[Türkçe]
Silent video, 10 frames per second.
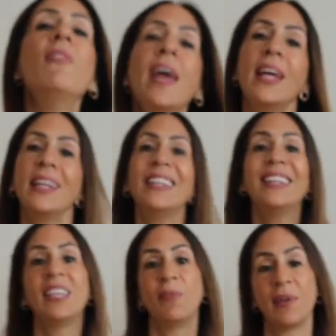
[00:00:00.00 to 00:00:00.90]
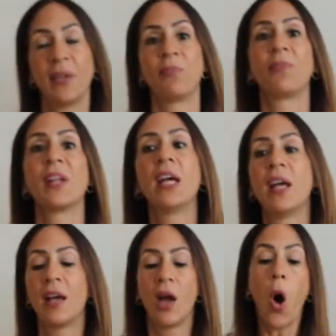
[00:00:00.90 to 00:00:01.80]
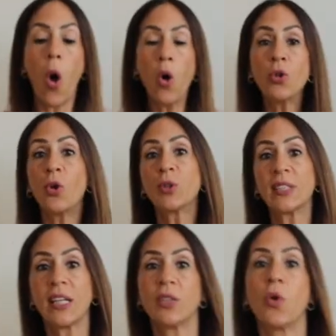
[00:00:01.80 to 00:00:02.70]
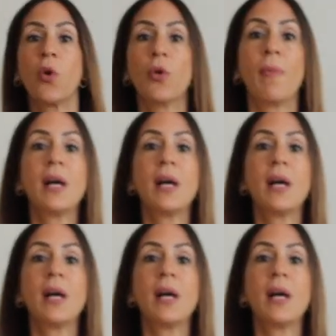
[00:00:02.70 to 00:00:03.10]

B'nin dibi. O noktaya doğru